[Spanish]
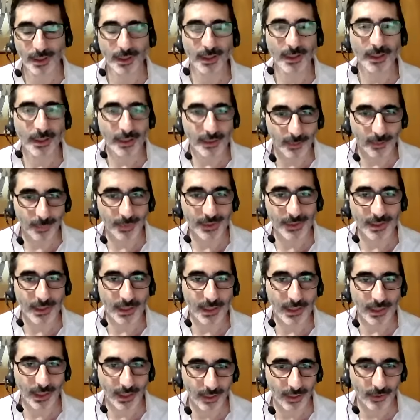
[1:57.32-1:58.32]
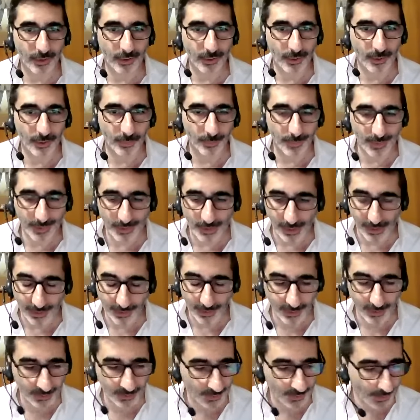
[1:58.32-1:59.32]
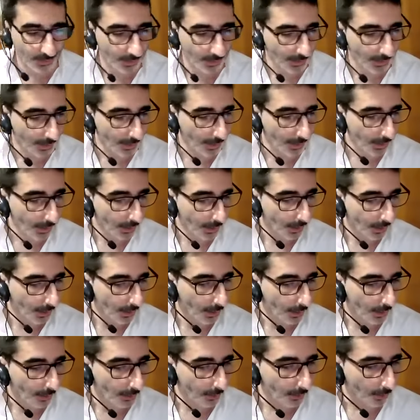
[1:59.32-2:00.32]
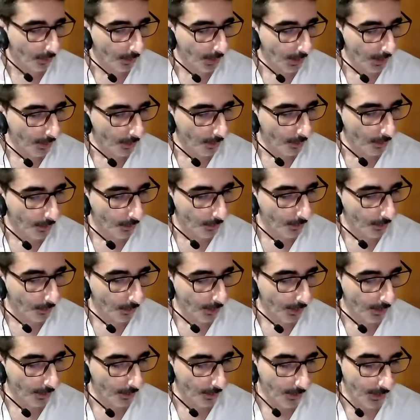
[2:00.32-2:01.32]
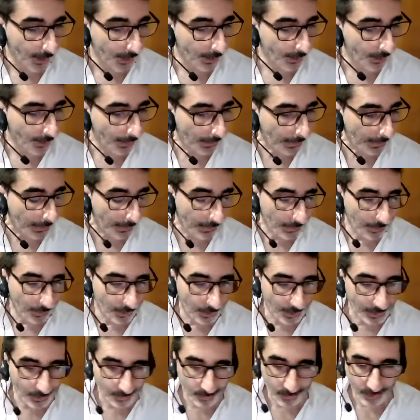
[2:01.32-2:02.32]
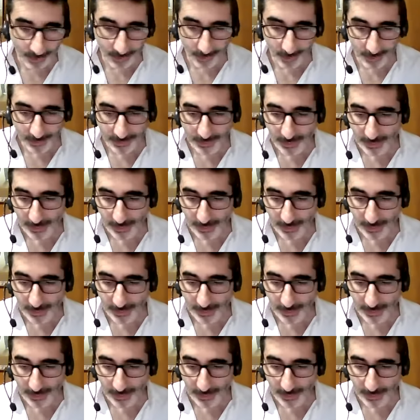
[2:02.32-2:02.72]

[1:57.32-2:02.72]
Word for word: y comienzan a caer los mensajes. Conrado, bueno, hay, eh, eh, bueno el,